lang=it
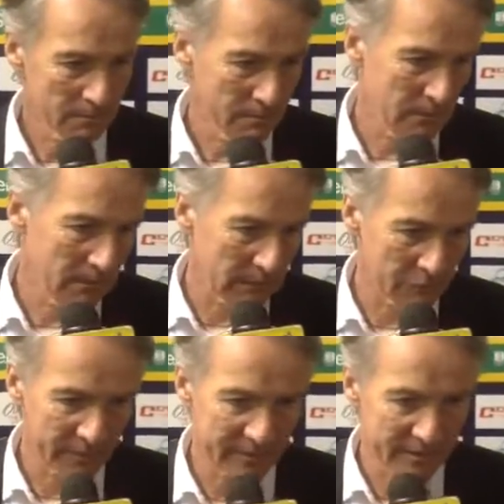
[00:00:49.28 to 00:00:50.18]
Ma,
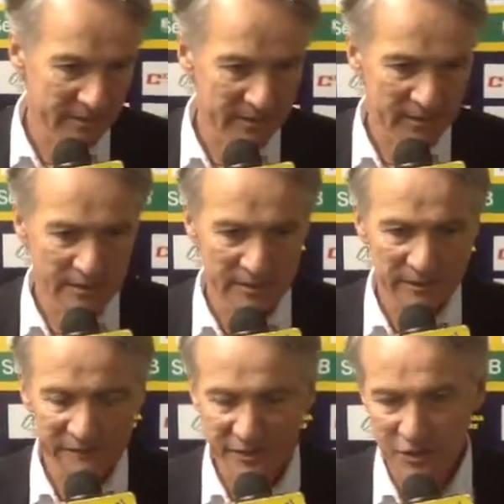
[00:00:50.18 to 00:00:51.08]
momenti
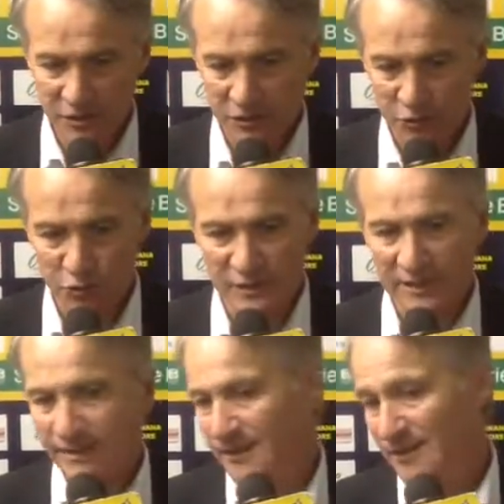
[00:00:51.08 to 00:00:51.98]
difficili ce ne sono
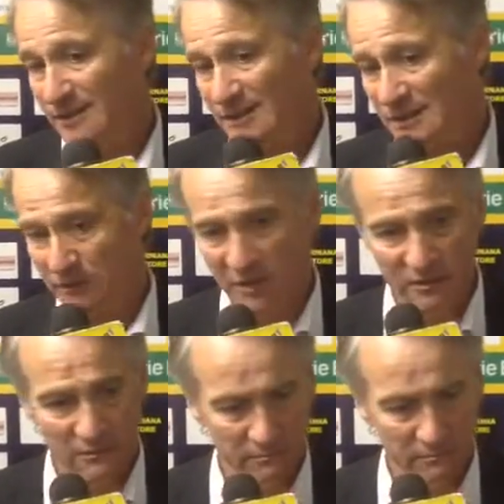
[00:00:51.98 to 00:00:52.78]
stati tantissimi.